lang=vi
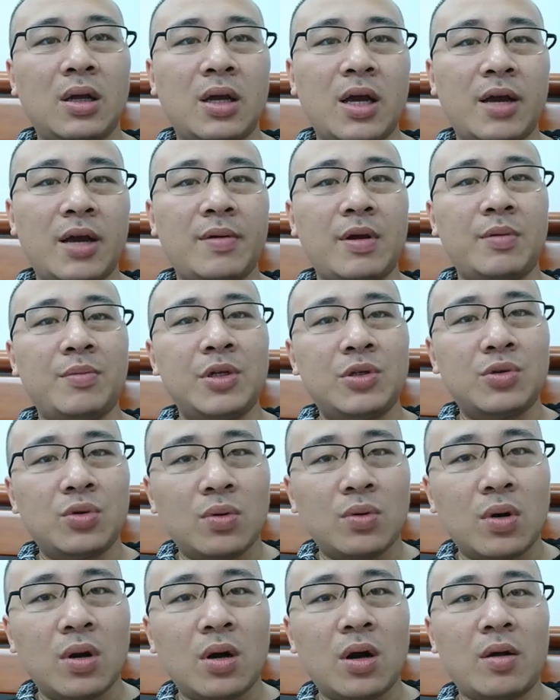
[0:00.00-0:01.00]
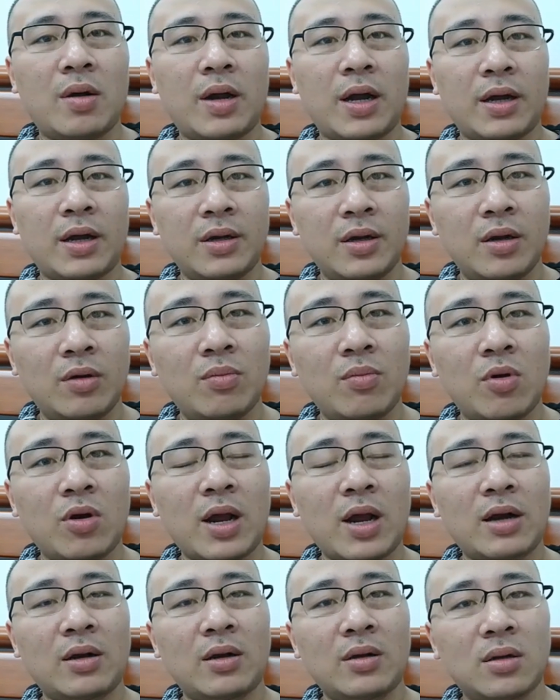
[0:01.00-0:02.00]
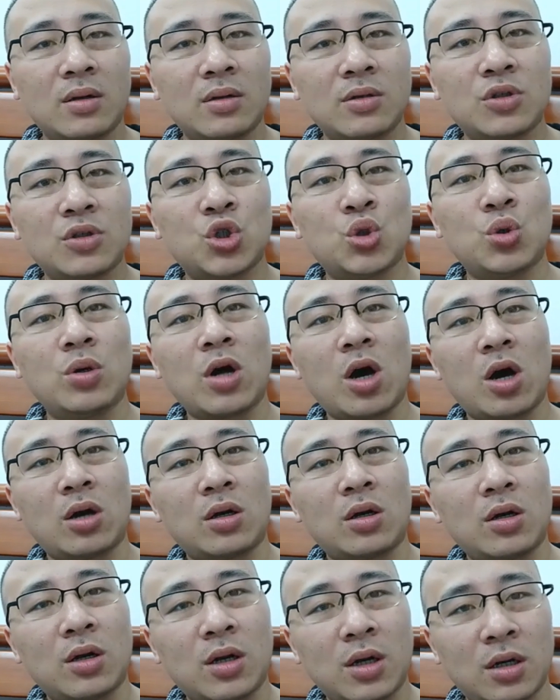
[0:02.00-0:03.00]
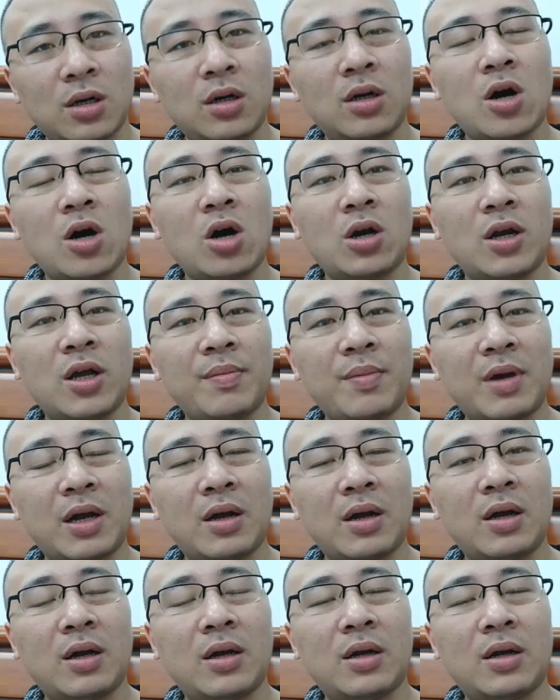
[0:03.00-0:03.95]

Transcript: Em đặc biệt Trung Quốc hoặc hãy nấu món ăn chua ngọt, ờ ngon đấy em ạ.